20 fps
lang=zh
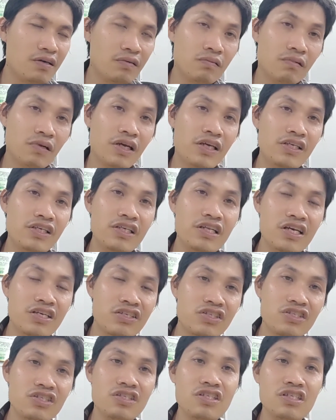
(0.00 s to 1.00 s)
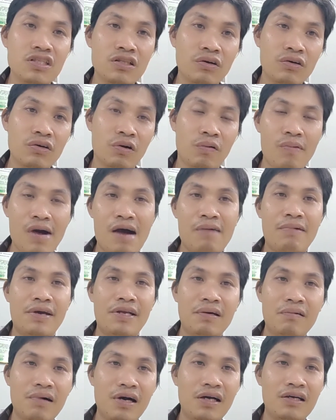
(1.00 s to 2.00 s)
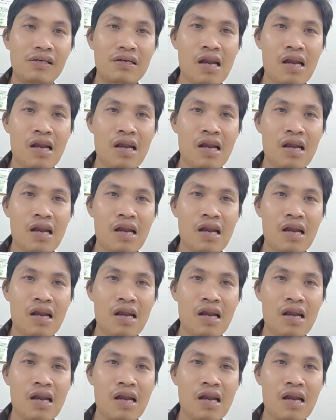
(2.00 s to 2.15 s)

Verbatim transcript: 过了一年四季都有挖稳的话，